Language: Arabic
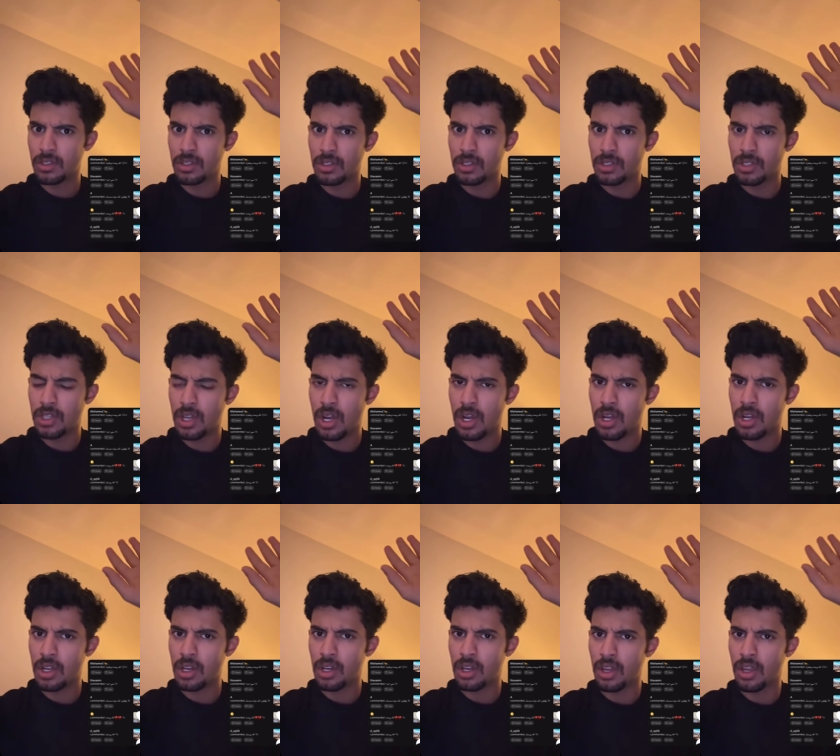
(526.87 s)
لا
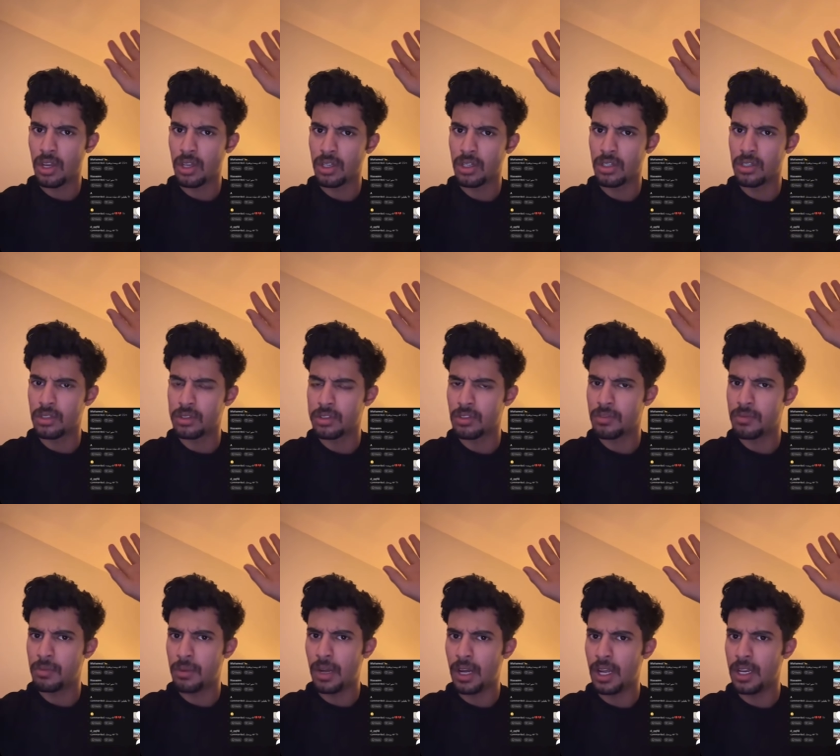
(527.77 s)
الله يلطف
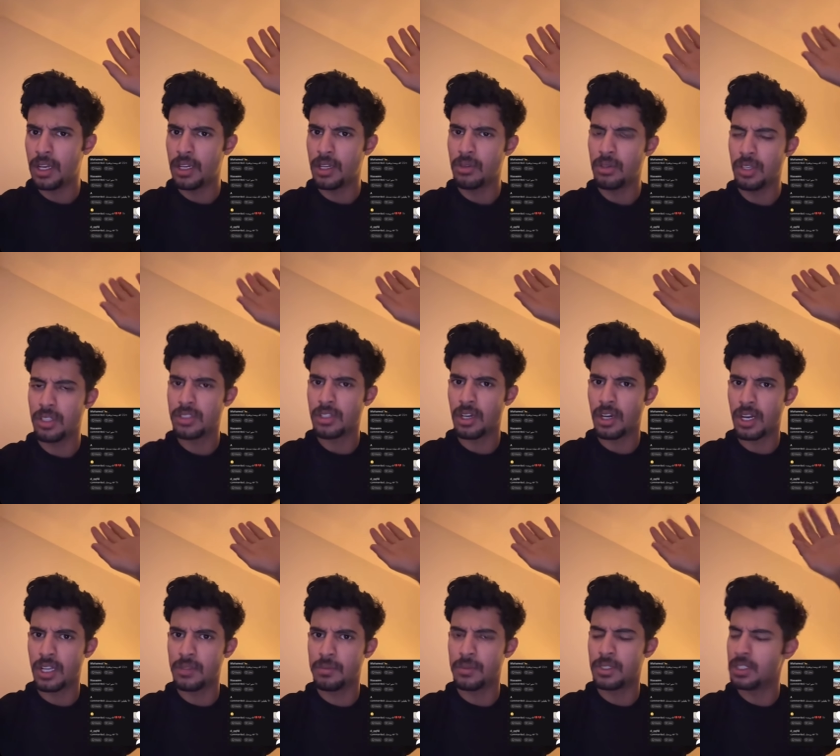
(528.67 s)
بحالنا ويحسن
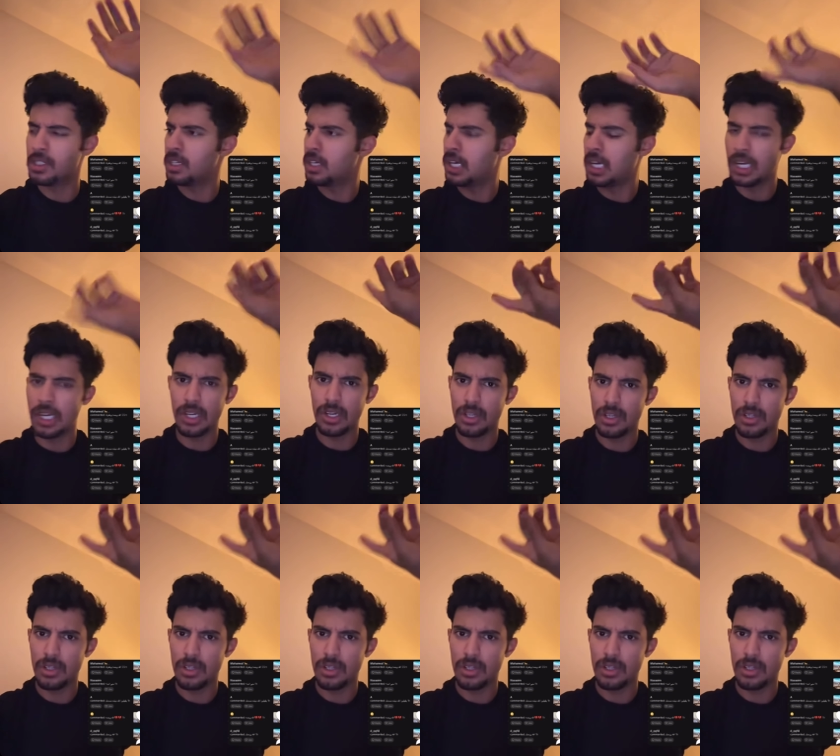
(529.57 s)
خاتمتنا لا لا